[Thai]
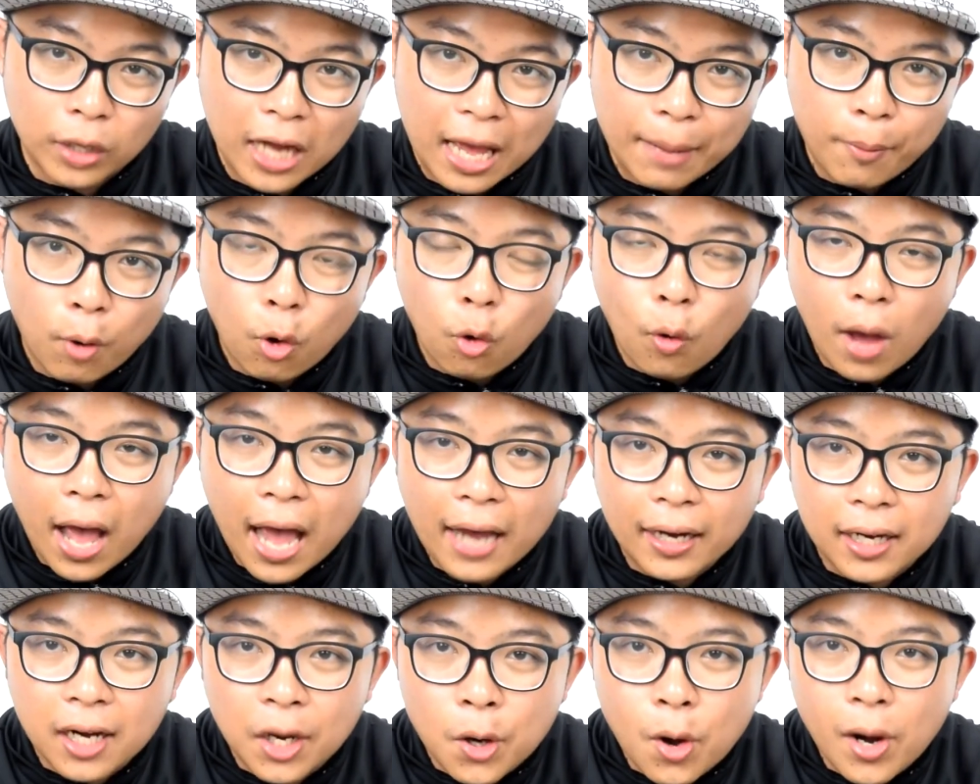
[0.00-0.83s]
นะ เพราะว่า
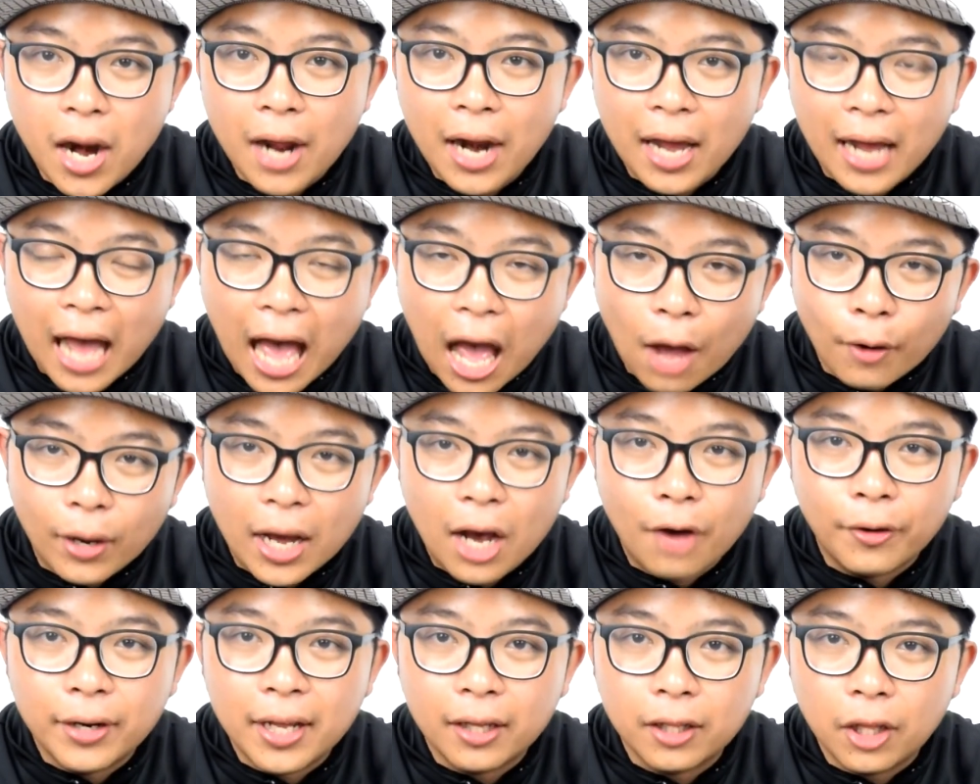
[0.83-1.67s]
คือด้วยราคาของ
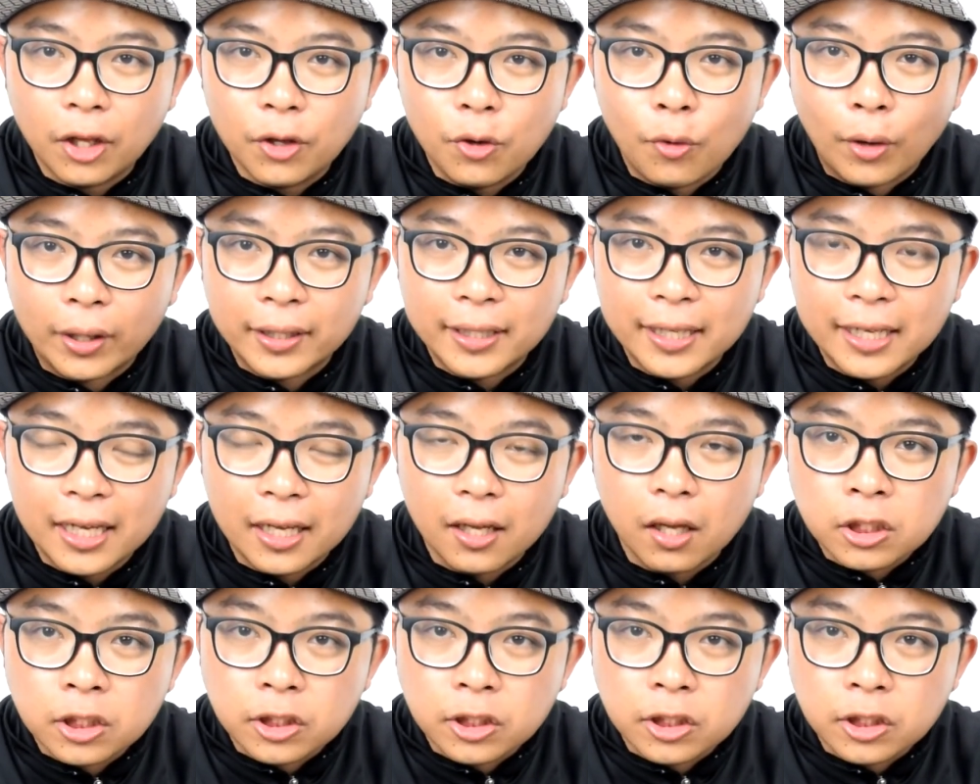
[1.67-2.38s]
เขาเนี่ยก็จะอยู่กันที่